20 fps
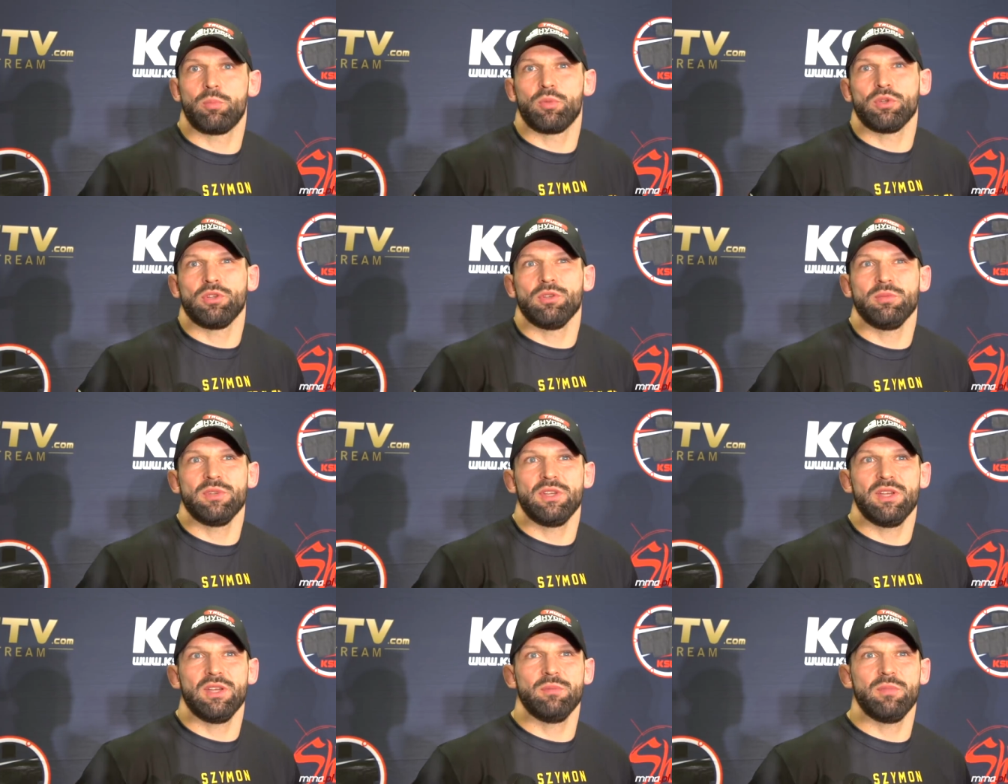
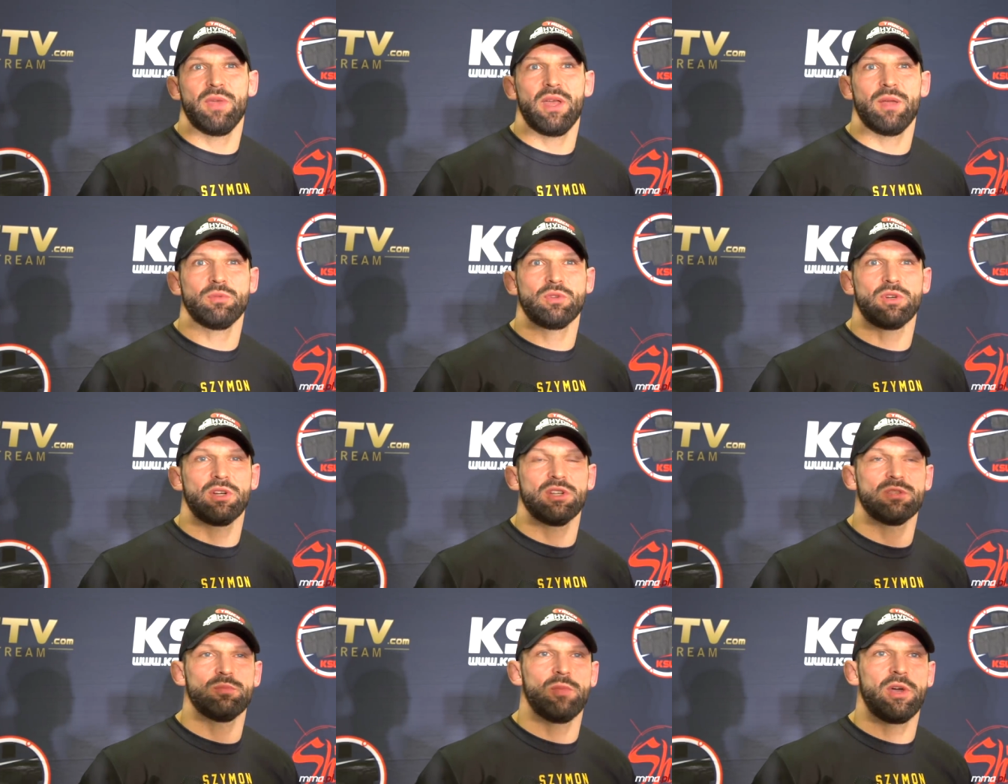Podobnie miałem
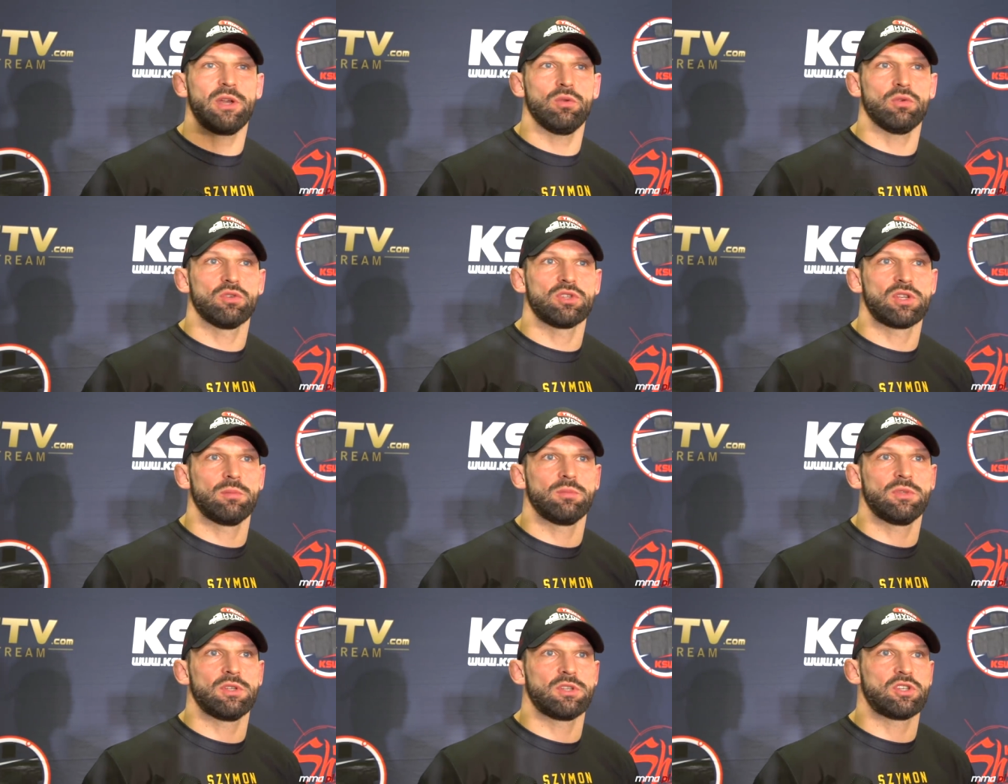trochę z
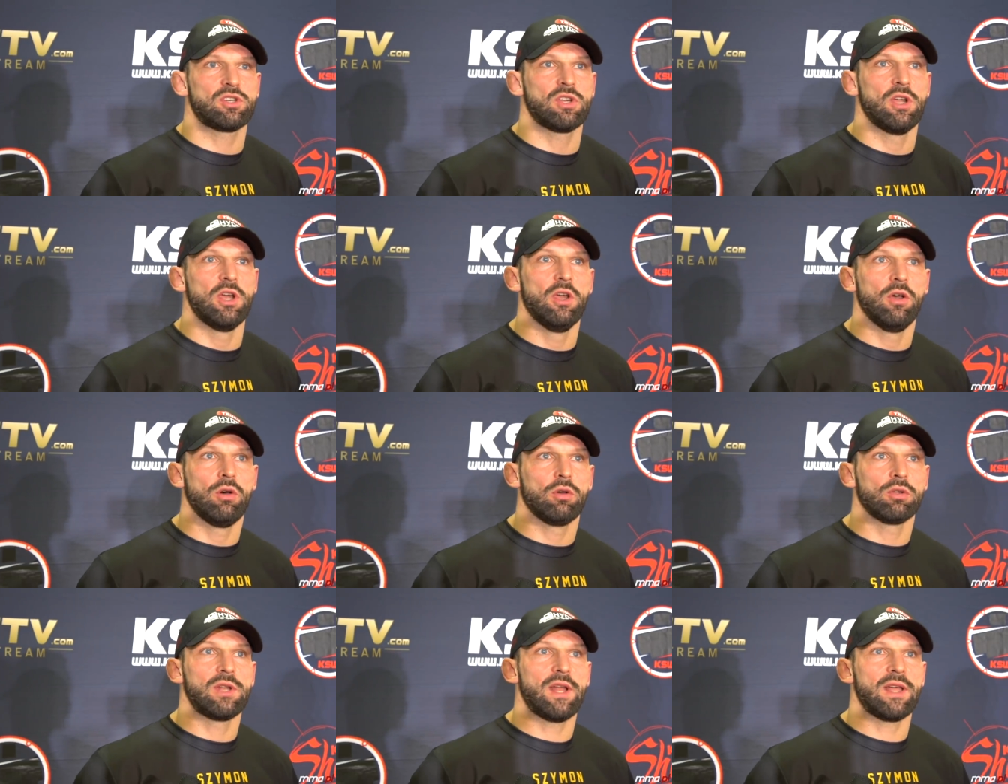Mariuszem, też
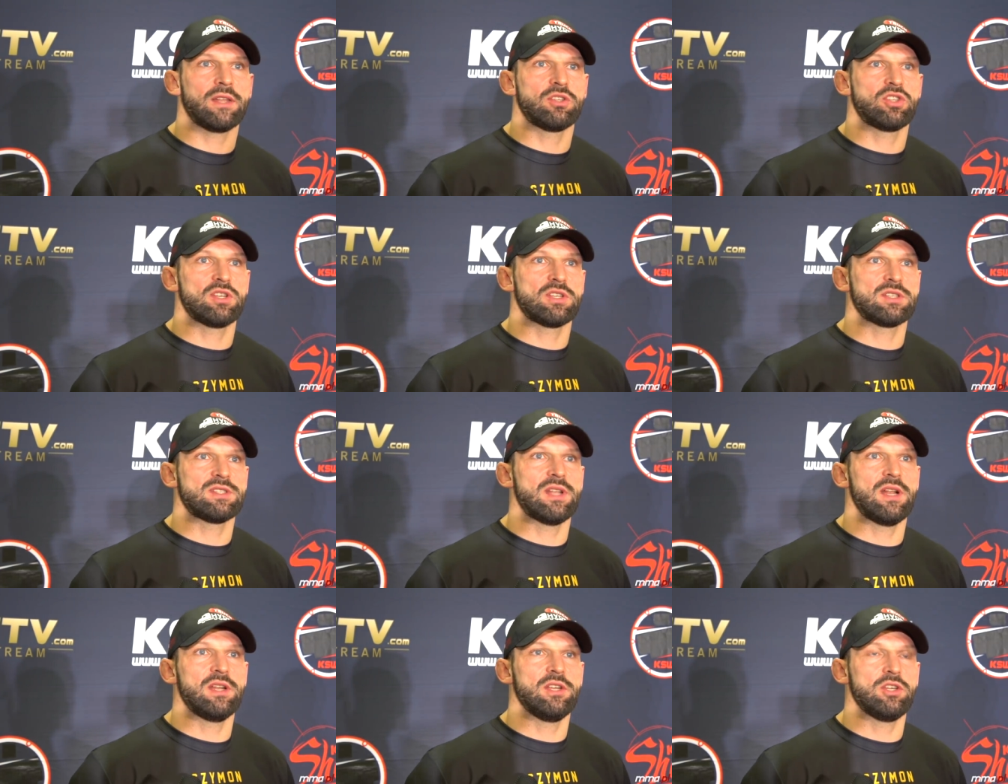od lat się
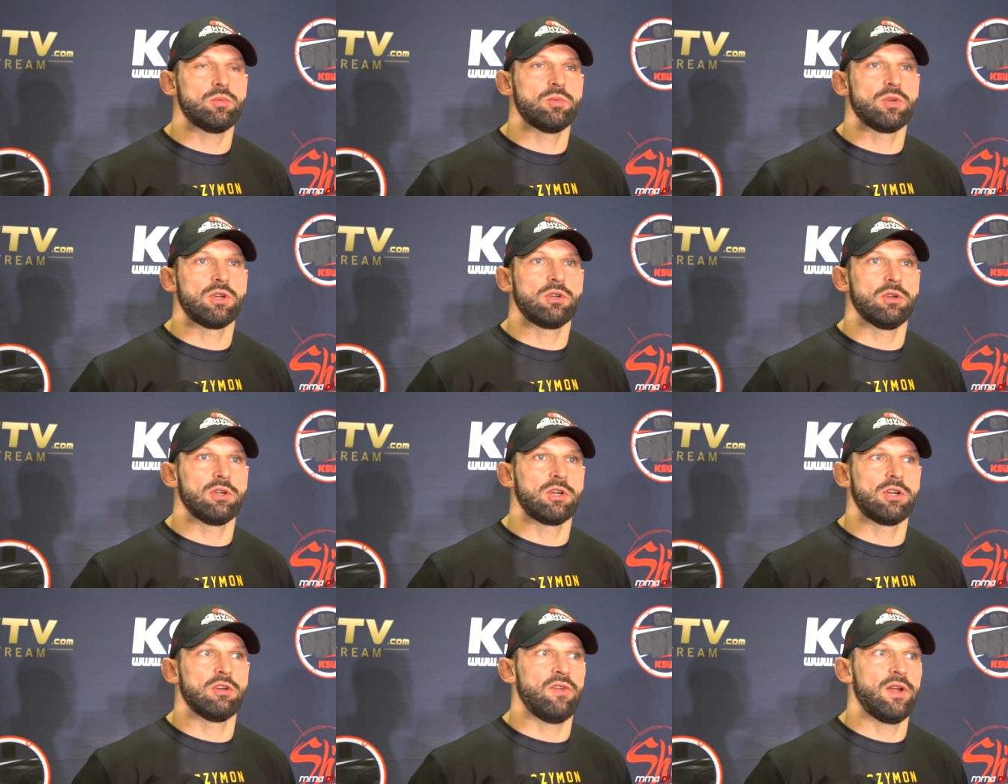znaliśmy,
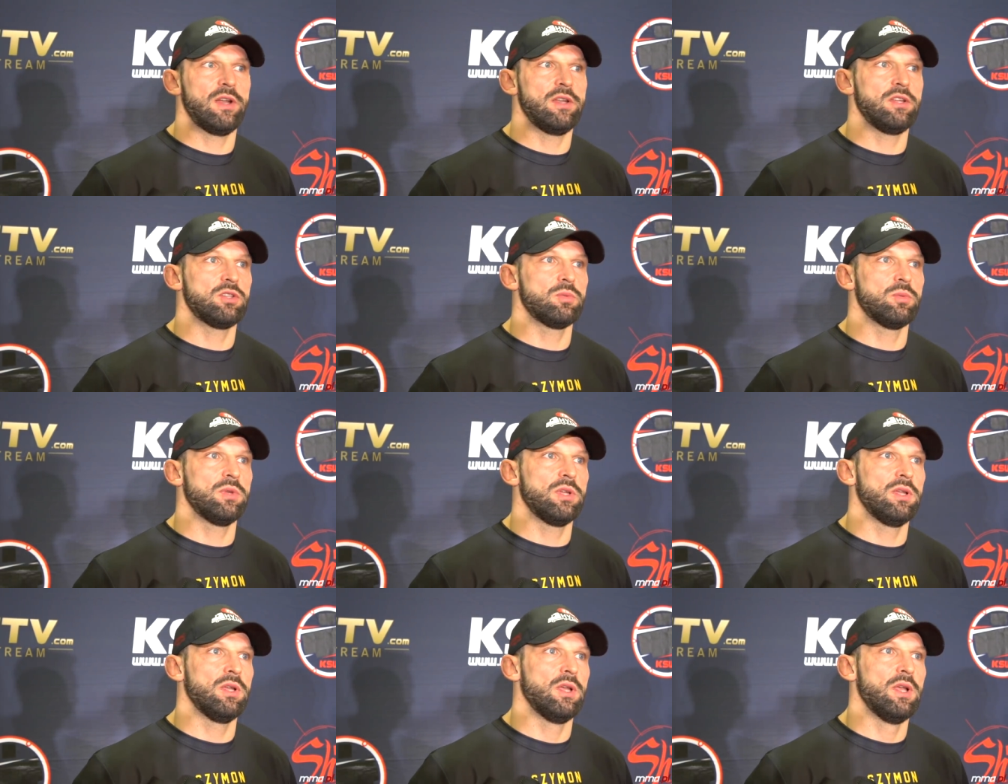
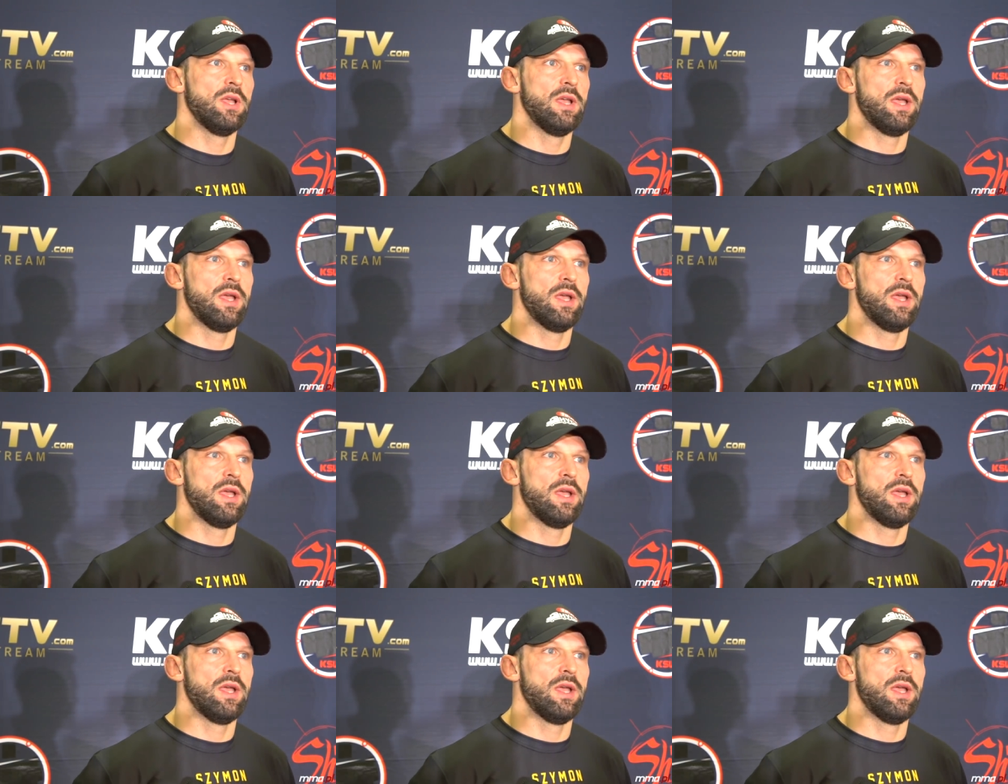kolegowaliśmy,